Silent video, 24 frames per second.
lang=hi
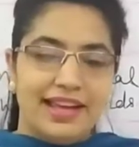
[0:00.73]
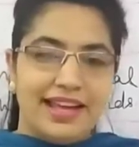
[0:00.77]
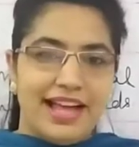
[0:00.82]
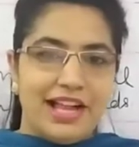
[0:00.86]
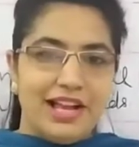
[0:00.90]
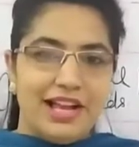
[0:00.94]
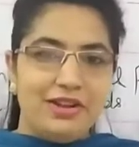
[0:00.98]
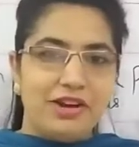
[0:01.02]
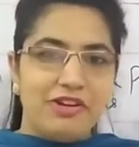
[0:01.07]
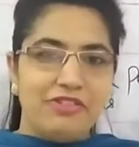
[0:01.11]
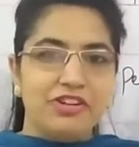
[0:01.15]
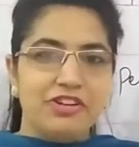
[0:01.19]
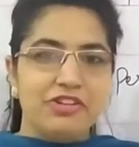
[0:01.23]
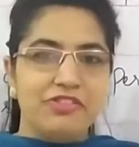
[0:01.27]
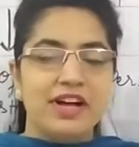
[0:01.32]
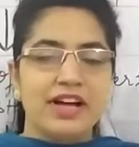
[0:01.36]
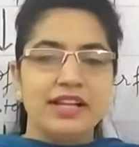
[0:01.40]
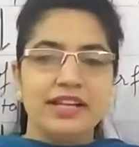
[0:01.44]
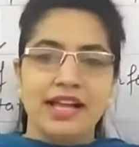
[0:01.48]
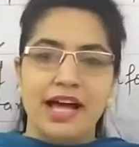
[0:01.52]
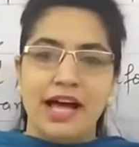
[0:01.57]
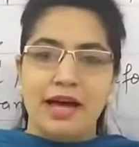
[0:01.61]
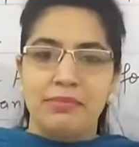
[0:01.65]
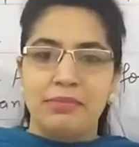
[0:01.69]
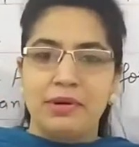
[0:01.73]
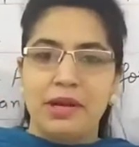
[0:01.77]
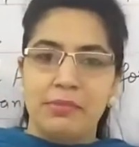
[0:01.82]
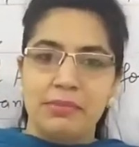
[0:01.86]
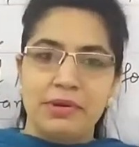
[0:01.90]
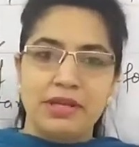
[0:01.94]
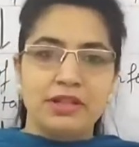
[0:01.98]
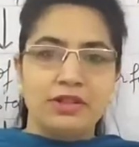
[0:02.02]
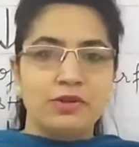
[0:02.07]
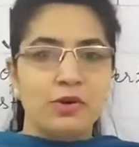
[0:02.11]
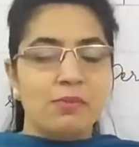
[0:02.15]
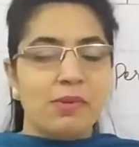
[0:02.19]
हेलो एवरीवन आई एम
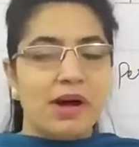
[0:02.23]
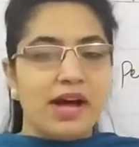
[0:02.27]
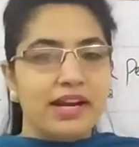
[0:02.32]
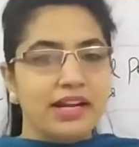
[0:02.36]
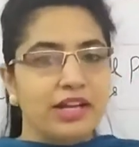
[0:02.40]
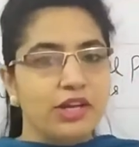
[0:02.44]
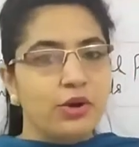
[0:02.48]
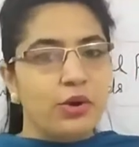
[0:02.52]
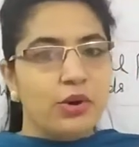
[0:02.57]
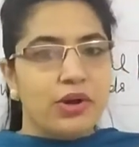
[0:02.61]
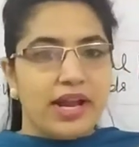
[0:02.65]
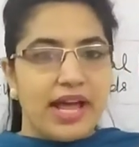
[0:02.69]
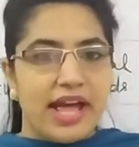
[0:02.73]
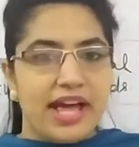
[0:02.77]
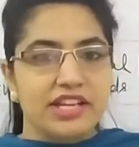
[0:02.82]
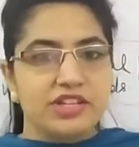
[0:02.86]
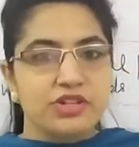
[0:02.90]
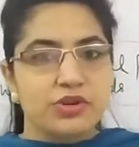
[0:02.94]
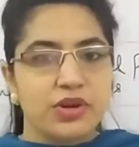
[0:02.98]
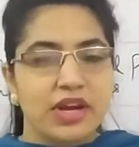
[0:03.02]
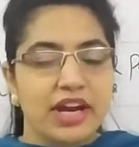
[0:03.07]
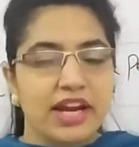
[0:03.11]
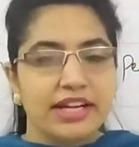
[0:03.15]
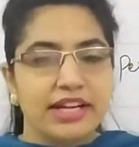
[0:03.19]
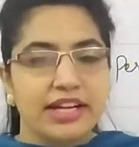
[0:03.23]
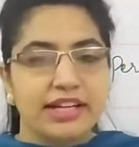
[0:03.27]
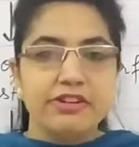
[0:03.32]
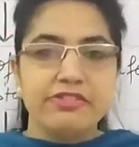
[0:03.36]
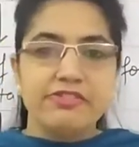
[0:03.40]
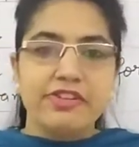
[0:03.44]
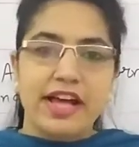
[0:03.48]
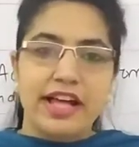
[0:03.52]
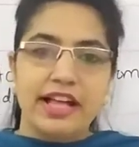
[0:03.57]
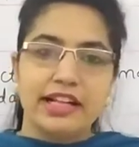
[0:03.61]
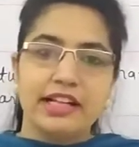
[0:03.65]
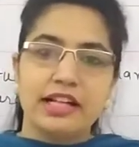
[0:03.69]
नमित कुमारी और एजुकेटर
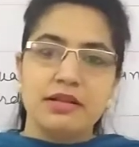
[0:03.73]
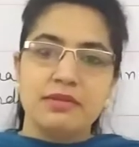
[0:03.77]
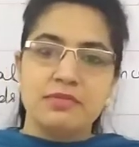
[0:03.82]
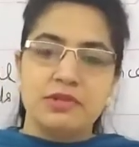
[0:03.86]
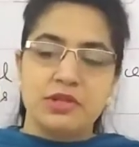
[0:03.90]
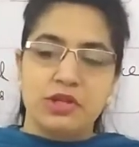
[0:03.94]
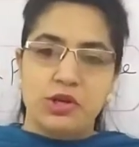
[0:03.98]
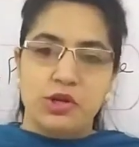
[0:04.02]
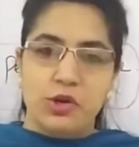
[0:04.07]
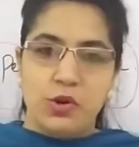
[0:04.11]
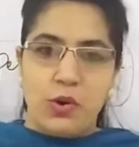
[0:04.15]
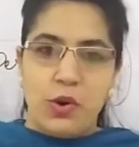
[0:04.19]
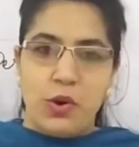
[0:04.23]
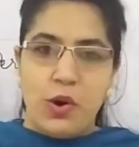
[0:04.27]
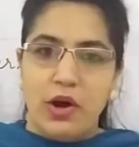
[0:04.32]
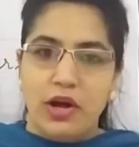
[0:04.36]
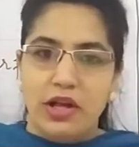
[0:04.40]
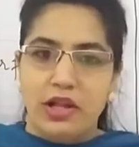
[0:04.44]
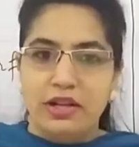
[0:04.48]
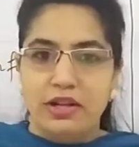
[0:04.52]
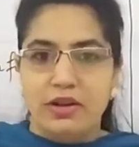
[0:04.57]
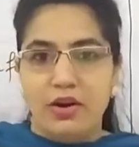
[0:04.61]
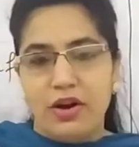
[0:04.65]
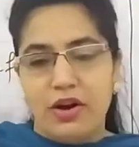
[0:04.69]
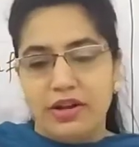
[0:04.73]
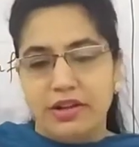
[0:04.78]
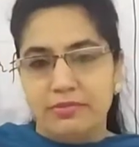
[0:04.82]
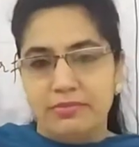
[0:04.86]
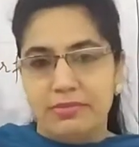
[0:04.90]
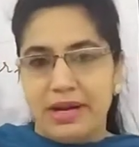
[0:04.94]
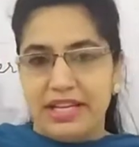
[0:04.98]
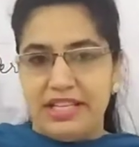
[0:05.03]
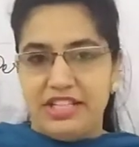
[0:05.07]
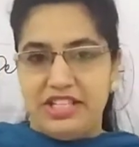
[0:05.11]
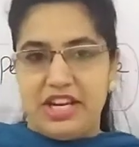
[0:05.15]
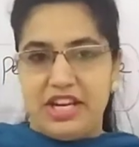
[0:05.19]
वेलकम्स यू ऑल ऑन
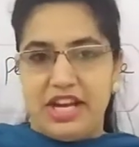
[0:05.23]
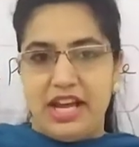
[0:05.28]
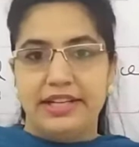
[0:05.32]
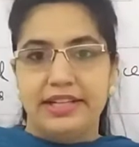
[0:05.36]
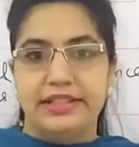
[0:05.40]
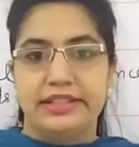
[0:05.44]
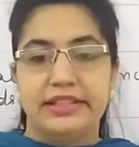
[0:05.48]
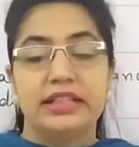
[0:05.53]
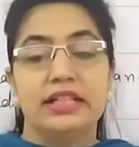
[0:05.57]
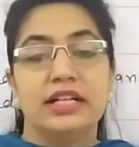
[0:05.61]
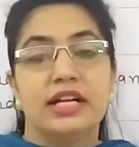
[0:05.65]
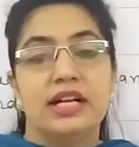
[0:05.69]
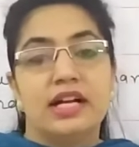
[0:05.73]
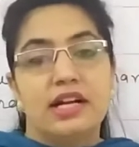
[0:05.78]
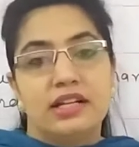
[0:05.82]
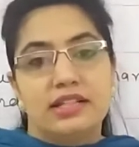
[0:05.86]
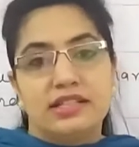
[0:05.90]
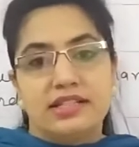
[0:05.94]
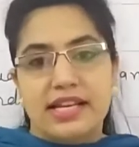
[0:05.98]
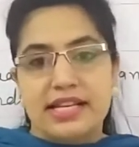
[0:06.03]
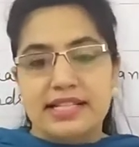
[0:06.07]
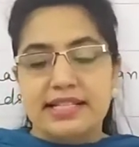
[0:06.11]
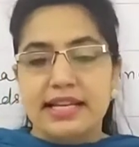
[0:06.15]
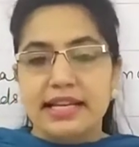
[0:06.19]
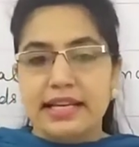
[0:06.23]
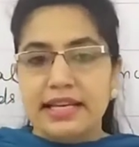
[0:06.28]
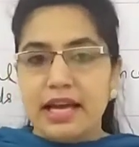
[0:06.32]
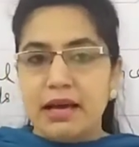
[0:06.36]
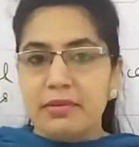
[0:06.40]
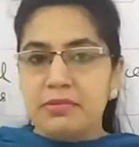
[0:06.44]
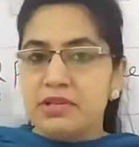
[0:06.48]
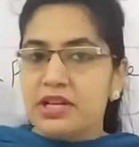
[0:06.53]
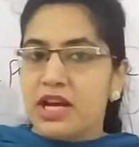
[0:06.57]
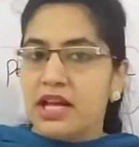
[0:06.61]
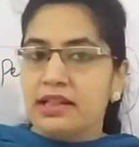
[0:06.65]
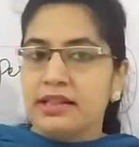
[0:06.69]
माय चैनल जैसा कि
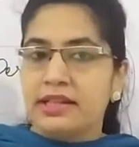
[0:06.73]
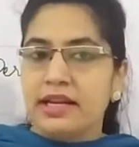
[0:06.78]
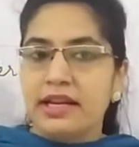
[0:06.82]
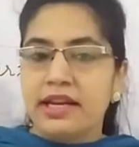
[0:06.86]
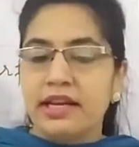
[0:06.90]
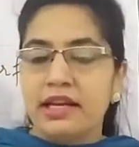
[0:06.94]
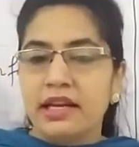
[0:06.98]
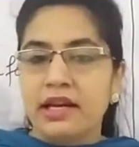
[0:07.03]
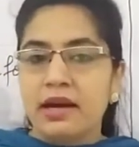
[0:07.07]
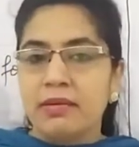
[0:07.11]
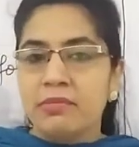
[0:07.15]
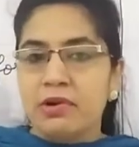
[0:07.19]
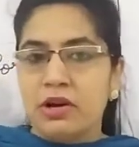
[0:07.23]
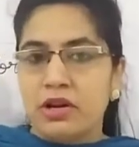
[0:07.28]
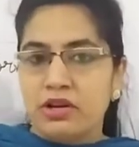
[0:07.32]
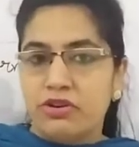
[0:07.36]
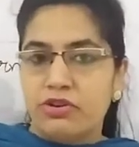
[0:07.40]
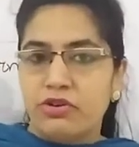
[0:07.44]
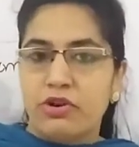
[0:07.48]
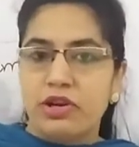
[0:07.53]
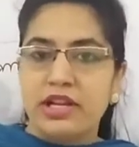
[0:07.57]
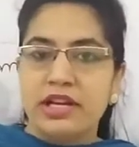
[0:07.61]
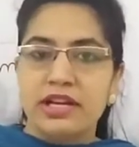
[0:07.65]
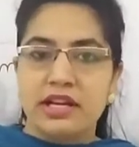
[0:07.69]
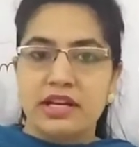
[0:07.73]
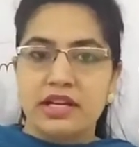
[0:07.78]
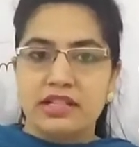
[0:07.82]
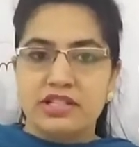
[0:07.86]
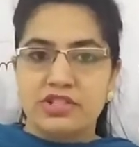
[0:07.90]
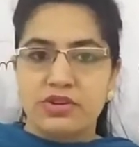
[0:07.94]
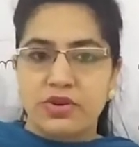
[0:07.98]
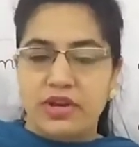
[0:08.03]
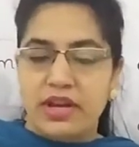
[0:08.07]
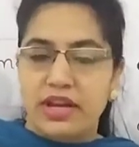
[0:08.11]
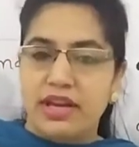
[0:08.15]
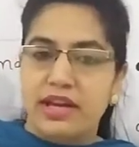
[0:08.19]
आप जानते हैं कि हम कंट्रोलिंग कर
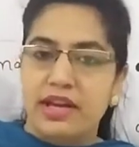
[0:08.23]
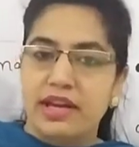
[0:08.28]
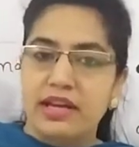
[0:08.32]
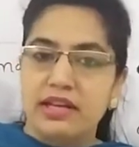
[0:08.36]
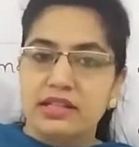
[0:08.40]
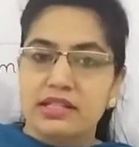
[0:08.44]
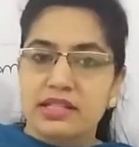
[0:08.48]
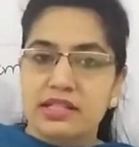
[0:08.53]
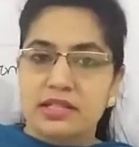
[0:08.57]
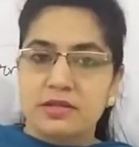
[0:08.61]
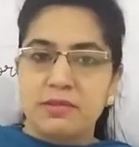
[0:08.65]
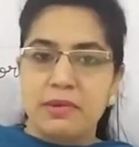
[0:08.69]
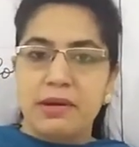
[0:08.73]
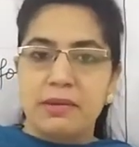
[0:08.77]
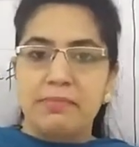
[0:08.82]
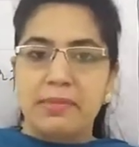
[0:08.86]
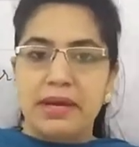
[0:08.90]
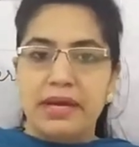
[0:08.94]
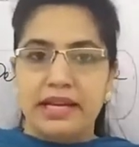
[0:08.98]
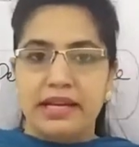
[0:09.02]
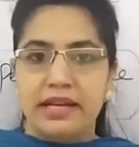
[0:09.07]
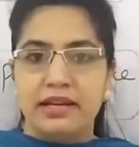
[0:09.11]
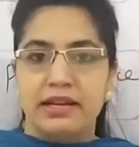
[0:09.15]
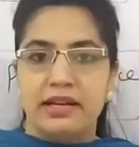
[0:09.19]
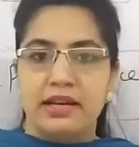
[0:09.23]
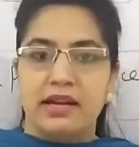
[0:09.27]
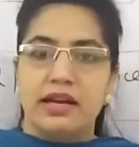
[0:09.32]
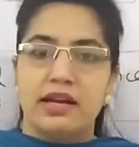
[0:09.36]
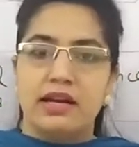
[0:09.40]
चुके हैं जिसमें मीनिंग